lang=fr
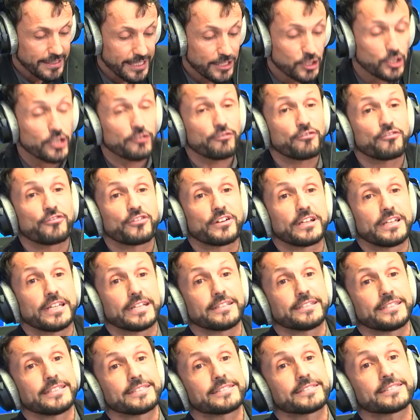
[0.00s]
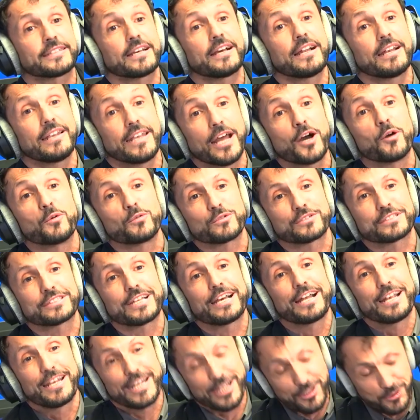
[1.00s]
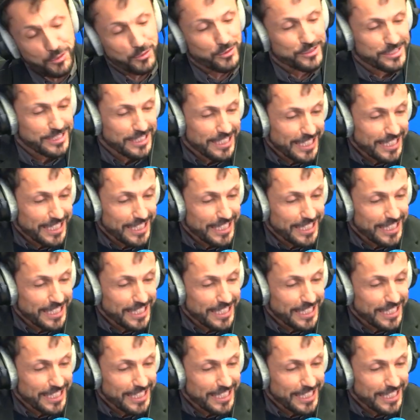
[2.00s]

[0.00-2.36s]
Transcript: la 9, la 10, la 11, la 12